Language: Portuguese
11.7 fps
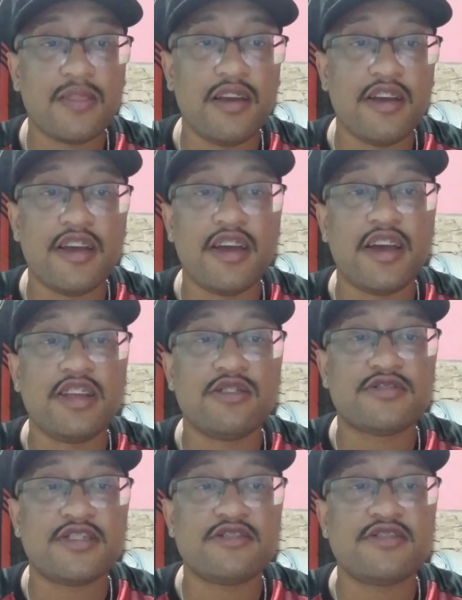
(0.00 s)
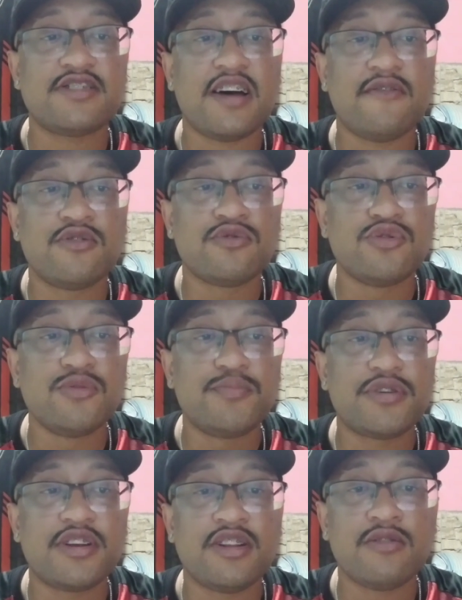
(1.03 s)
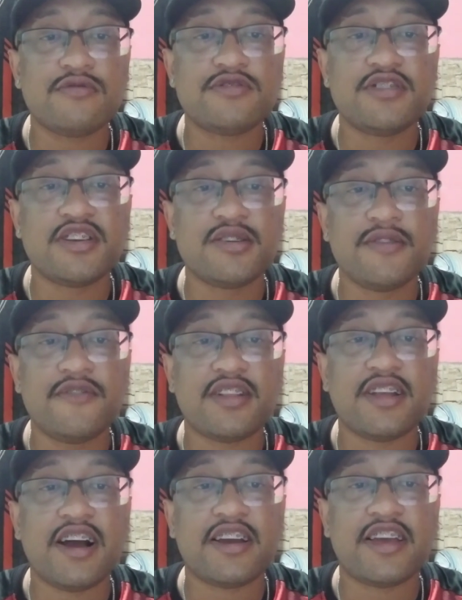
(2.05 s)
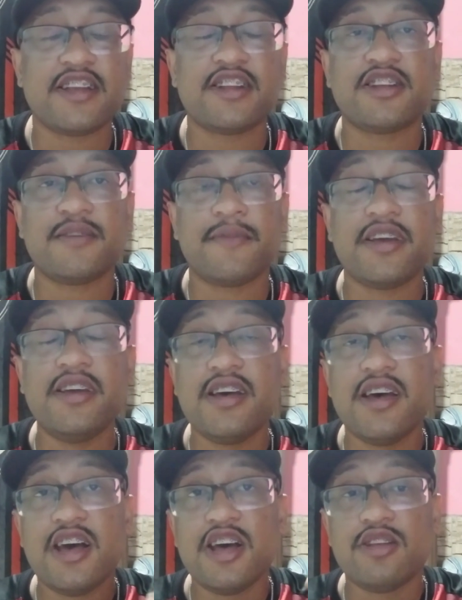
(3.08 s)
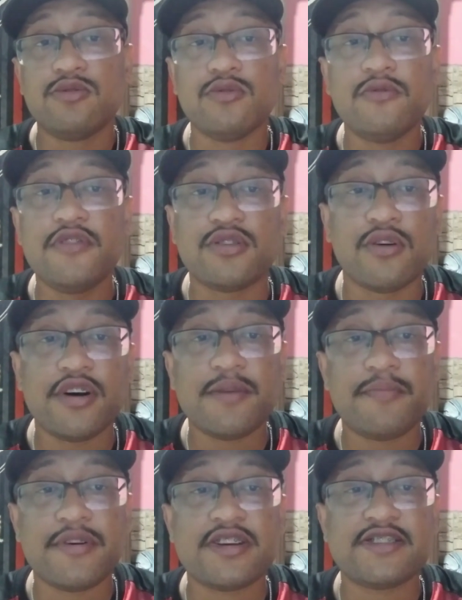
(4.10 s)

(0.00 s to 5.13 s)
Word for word: é, Inocêncio estava no grupo que não conseguiu evitar a queda também do Vitória para a